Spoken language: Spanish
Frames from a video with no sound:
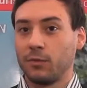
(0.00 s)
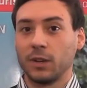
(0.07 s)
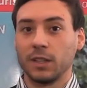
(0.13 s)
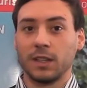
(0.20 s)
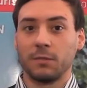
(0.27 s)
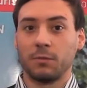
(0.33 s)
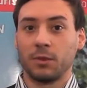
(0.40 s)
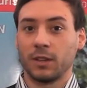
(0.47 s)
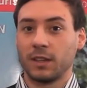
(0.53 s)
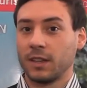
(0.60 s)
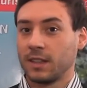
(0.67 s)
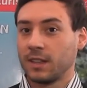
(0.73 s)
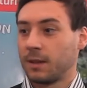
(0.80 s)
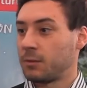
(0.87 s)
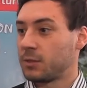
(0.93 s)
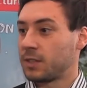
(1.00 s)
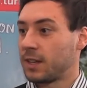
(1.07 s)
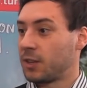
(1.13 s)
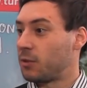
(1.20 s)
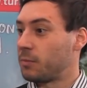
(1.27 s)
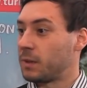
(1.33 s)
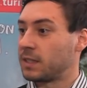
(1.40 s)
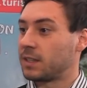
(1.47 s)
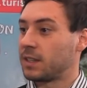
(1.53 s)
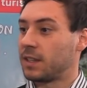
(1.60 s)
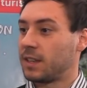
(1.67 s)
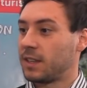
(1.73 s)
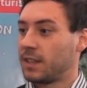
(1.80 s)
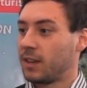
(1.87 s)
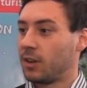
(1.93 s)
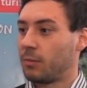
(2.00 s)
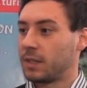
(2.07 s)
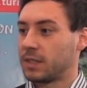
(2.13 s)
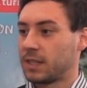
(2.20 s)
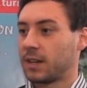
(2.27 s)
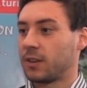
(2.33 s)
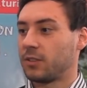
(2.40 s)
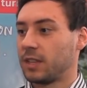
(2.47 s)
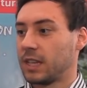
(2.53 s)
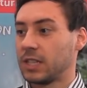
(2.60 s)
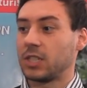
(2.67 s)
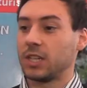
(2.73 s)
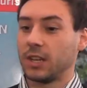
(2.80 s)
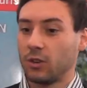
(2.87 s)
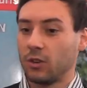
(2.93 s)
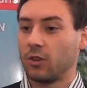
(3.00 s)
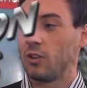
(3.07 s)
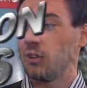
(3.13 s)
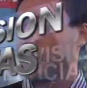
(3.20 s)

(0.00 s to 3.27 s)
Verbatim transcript: fuerte porque estamos a dos meses de comenzar de lleno con